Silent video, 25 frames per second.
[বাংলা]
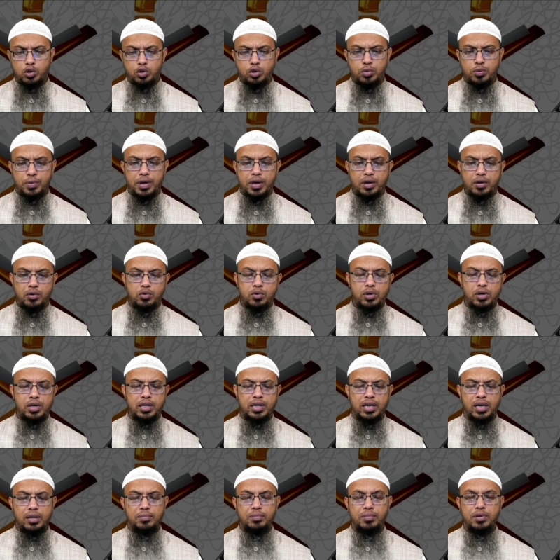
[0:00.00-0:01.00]
অথবা
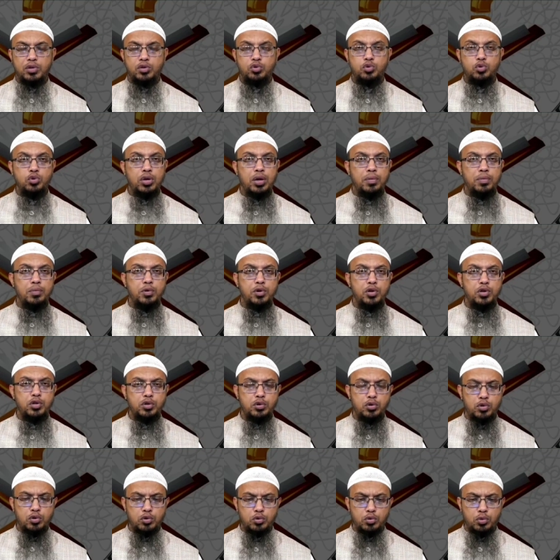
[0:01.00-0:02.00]
কোরআন কারিম বা সুন্না
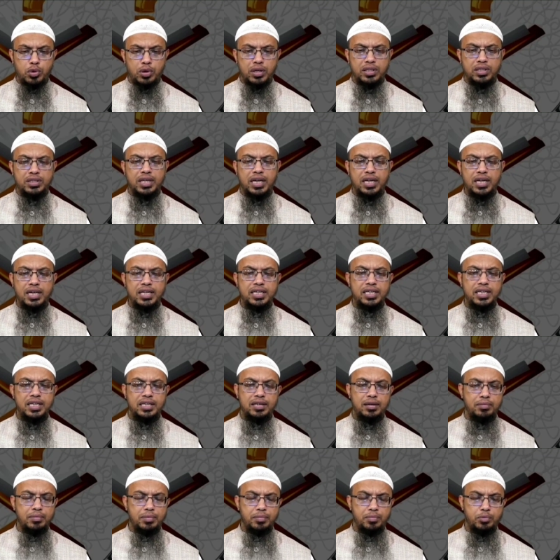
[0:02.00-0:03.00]
বর্ণিত কোনো দোয়া চাইলে
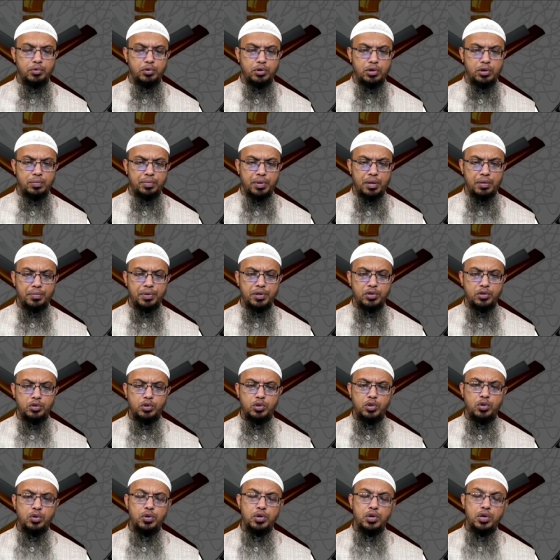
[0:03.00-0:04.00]
সেটি আপনি পড়তে পারবেন
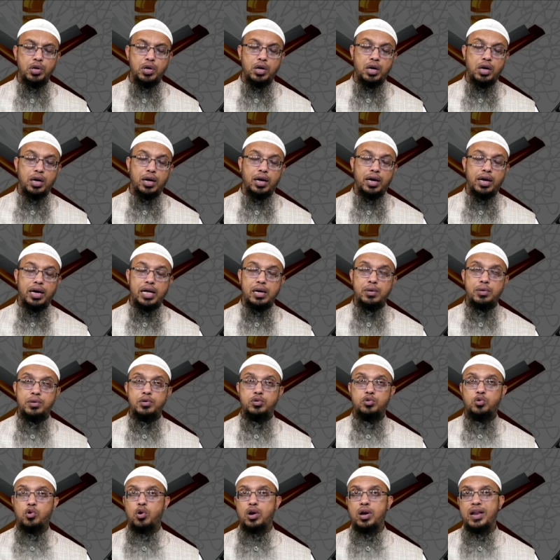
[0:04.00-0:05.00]
যদিও
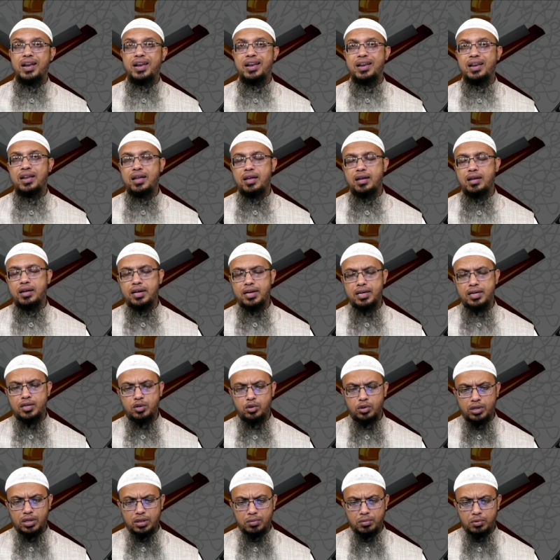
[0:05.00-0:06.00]
এরকম স্কলাররা এর
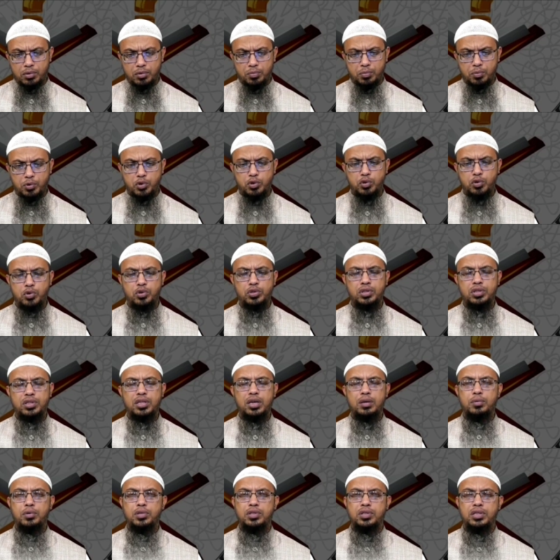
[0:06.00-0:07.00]
সঙ্গে দ্বিমত পোষণ করেছেন
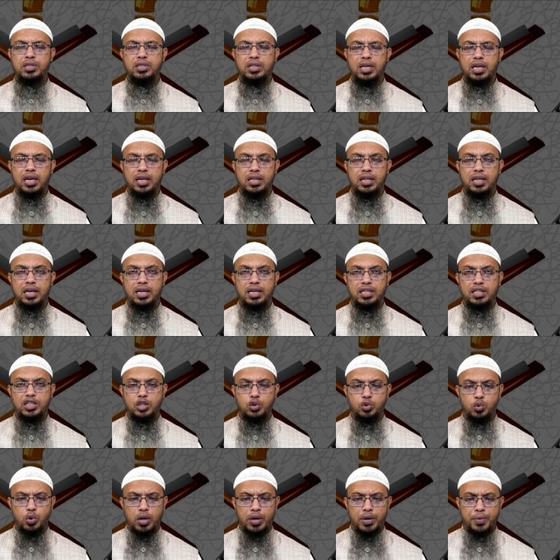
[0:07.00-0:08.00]
তারা বলেছেন যে আল্লাহ তালার
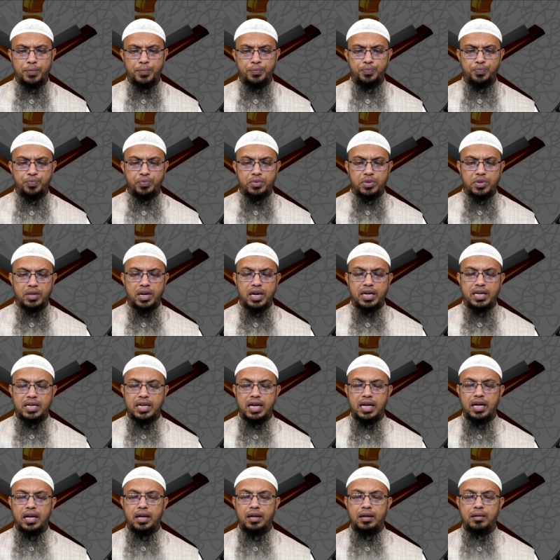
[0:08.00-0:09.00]
কাছে দোয়া
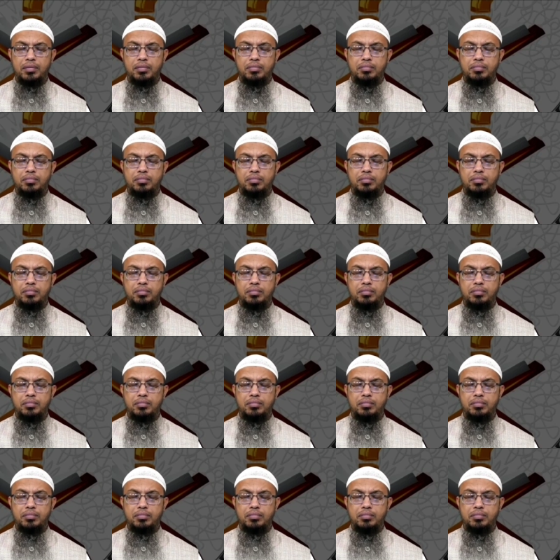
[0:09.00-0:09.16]
এটা